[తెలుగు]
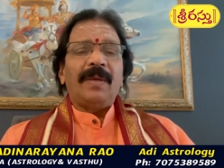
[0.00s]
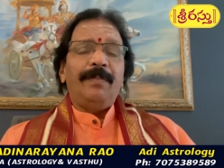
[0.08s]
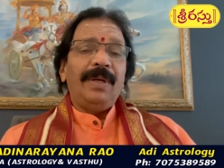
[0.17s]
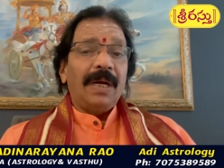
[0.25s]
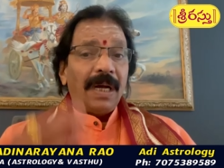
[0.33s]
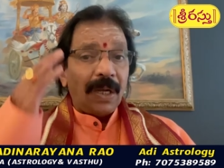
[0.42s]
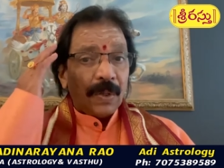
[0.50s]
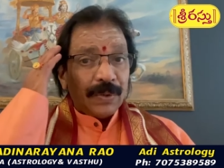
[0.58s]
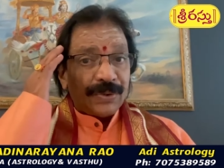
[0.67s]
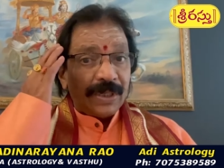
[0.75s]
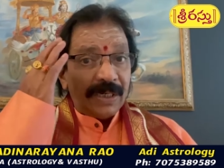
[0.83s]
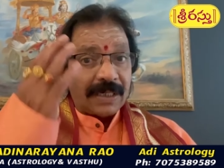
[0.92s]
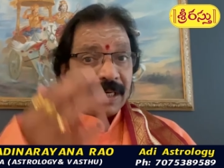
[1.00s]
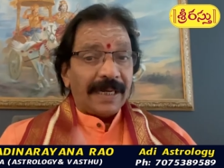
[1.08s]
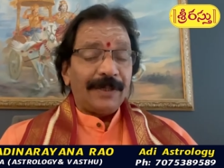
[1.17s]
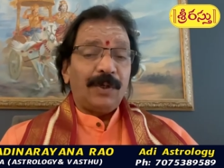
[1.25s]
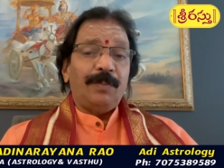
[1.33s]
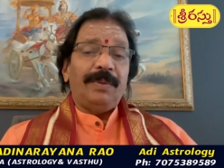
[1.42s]
మీ ఆలోచనల్ని
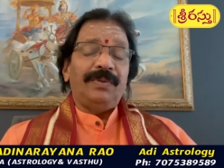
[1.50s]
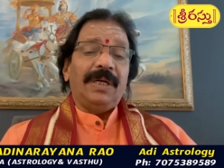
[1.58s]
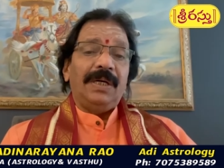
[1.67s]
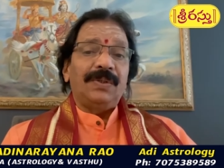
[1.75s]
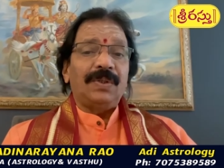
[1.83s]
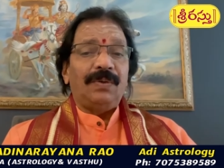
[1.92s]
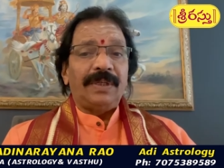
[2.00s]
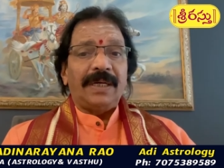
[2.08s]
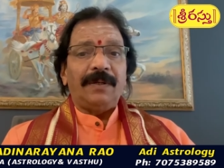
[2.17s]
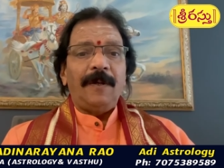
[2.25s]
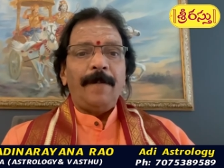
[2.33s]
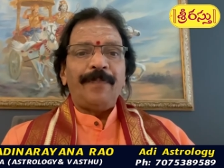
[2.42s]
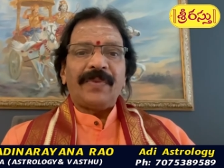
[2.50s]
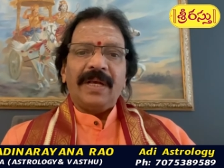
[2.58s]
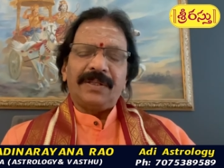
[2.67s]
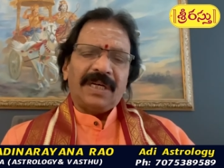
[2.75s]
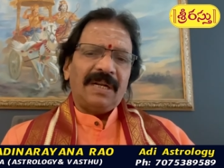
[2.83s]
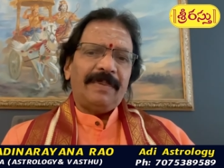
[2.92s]
కార్యరూపం దాలుస్తూ ఉంటారు
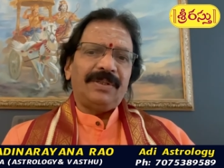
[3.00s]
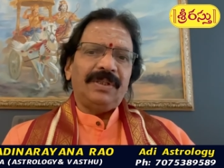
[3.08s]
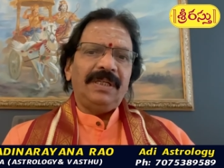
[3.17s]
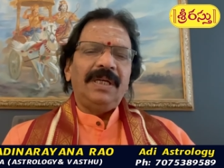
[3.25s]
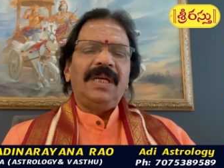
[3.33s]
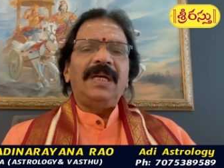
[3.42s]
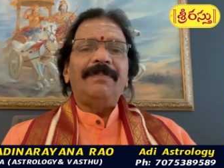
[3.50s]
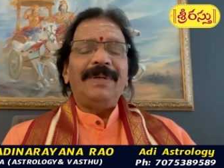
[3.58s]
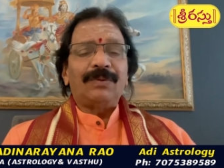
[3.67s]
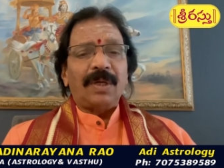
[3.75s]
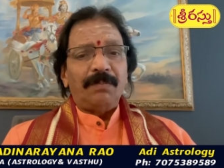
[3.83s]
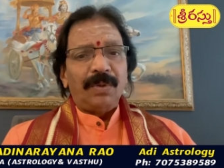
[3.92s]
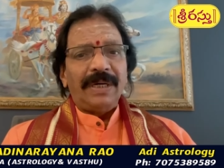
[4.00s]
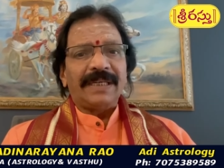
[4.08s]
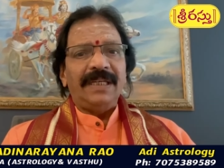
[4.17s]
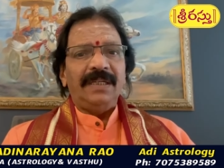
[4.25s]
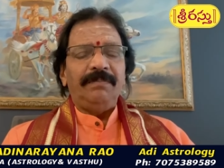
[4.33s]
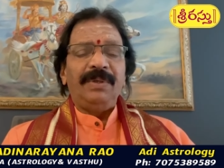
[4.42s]
అది చాలా మంచిది మీ
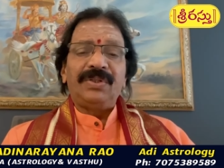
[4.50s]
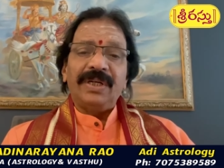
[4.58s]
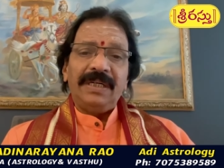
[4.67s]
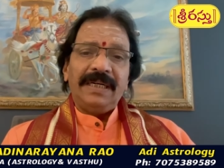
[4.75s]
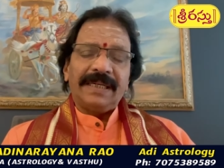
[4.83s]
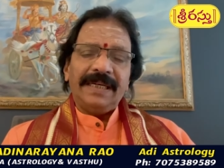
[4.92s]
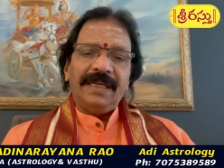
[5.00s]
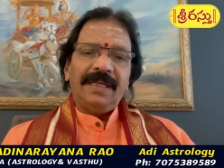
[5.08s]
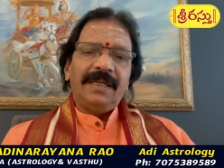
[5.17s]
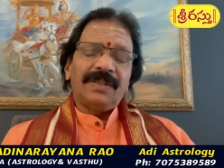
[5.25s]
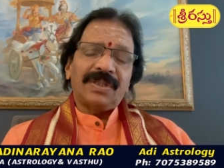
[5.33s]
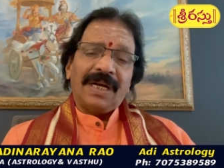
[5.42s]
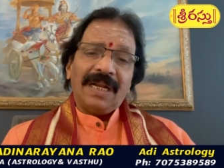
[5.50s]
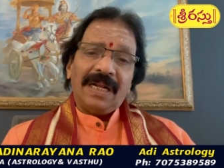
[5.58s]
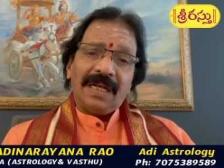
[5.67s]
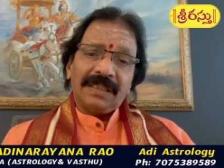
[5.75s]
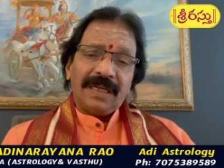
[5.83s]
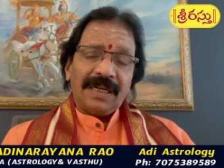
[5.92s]
తమ్ముళ్ళకి మీ చెల్లెళ్ళకి చాలా
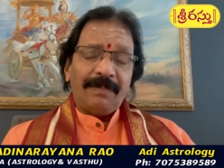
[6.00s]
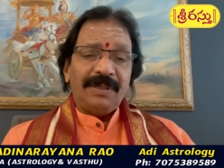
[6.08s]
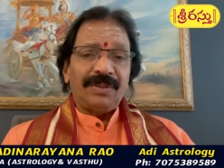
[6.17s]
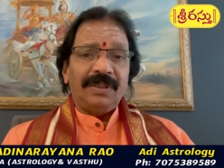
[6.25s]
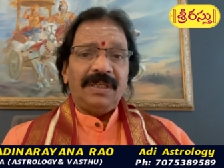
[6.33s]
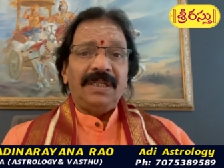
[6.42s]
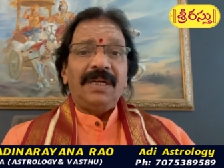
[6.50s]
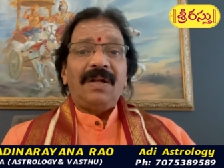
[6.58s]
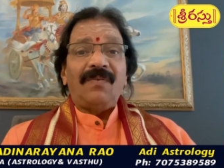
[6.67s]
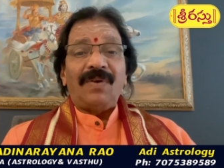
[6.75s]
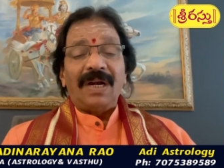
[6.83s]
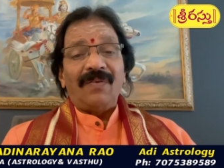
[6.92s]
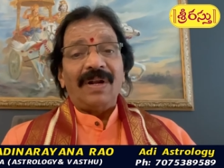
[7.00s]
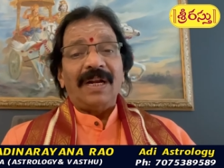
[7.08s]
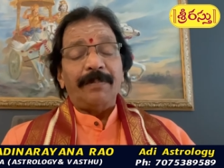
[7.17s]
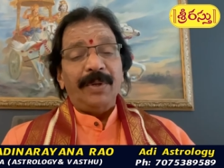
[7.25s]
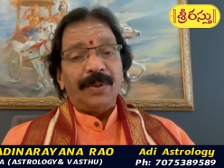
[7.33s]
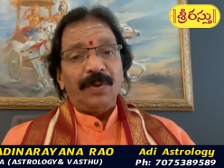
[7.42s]
చాలా మంచిది వాళ్ళ వలన
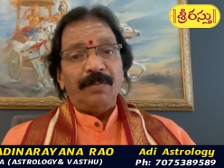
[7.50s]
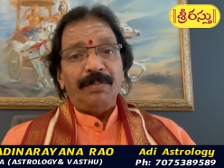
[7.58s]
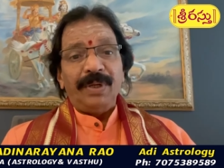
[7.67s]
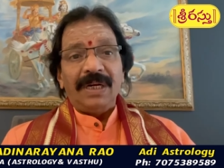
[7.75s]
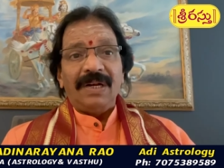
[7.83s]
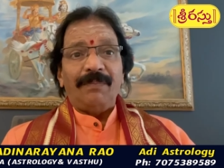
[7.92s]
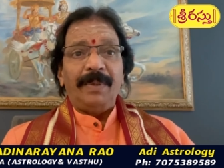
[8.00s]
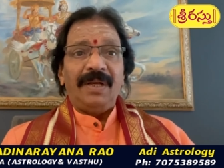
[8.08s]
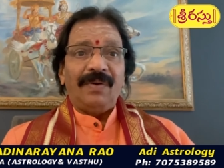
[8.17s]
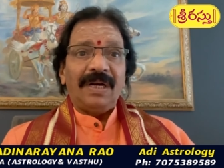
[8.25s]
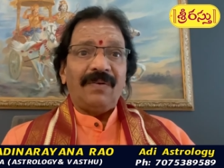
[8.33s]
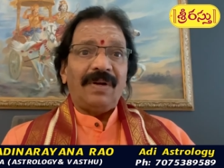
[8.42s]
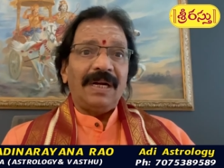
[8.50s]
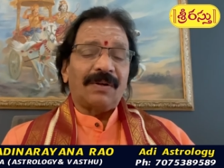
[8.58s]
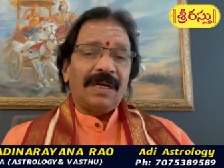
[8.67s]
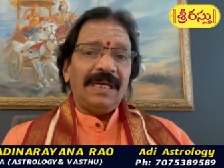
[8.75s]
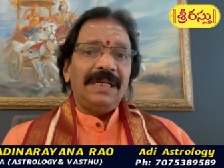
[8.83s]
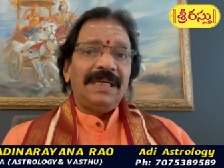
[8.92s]
మీకు మీ మీ వలన వాళ్ళకు
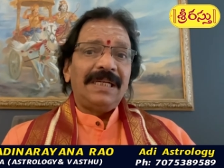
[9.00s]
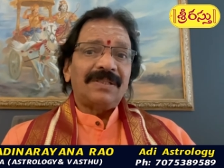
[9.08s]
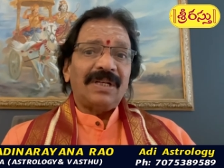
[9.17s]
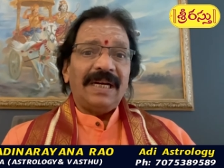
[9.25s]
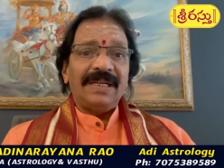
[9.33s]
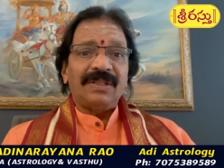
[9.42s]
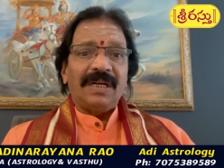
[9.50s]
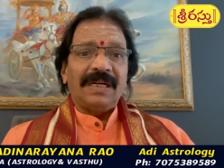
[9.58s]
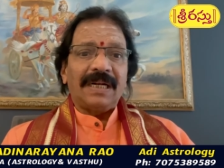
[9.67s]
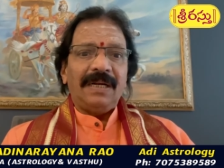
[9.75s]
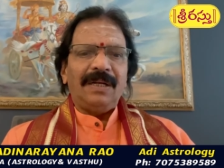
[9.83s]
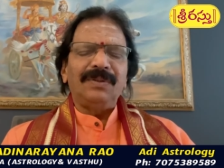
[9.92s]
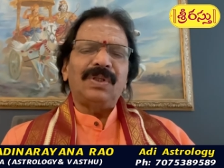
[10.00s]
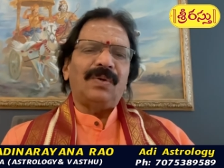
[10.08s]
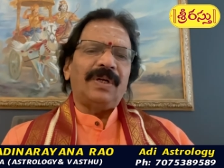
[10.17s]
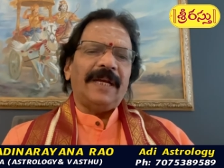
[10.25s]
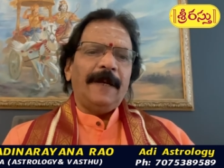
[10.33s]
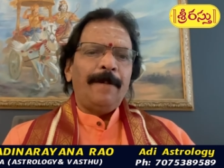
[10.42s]
కూడా సహాయ సహకారాలు అందుతూ
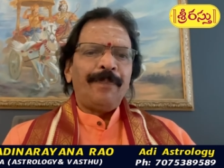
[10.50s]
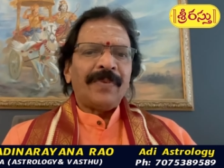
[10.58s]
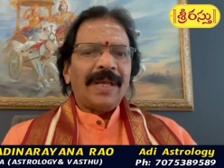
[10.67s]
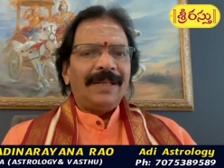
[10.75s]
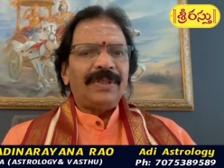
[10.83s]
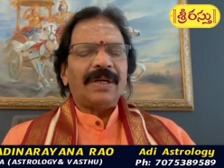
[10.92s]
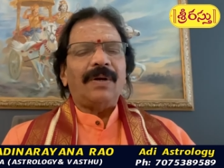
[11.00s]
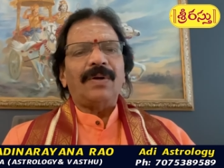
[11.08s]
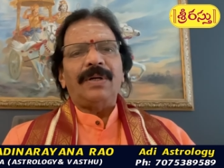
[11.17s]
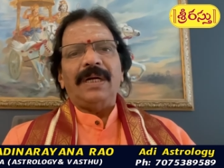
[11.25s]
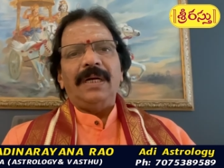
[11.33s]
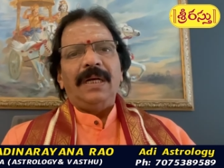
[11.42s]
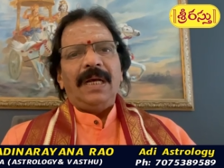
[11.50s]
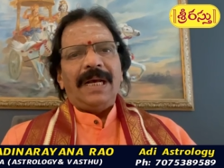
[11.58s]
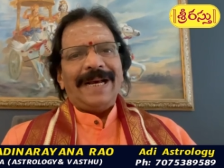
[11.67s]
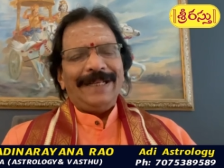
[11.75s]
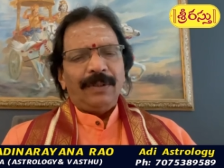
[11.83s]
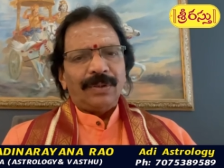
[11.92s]
ఉంటాయి అంతేకాకుండా
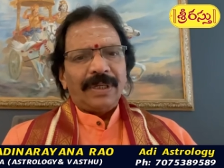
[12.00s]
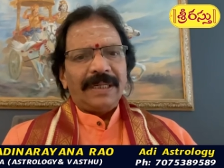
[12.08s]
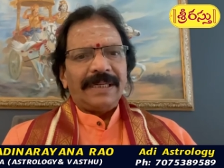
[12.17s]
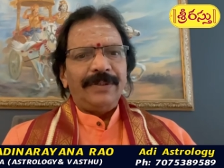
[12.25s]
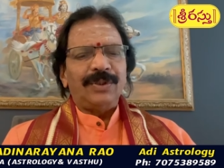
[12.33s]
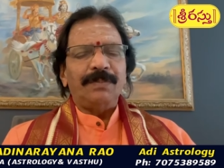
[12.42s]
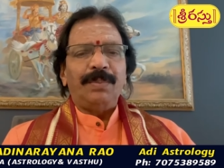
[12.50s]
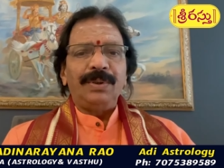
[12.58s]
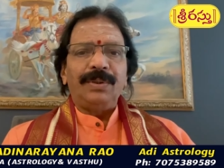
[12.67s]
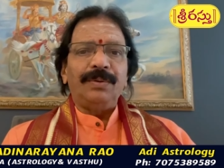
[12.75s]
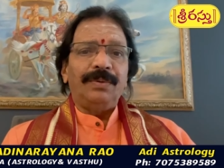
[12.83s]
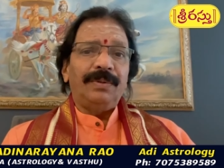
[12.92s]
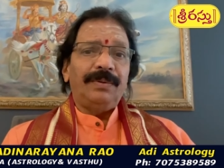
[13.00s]
ఐదో తారీఖు నుంచి బుధుడు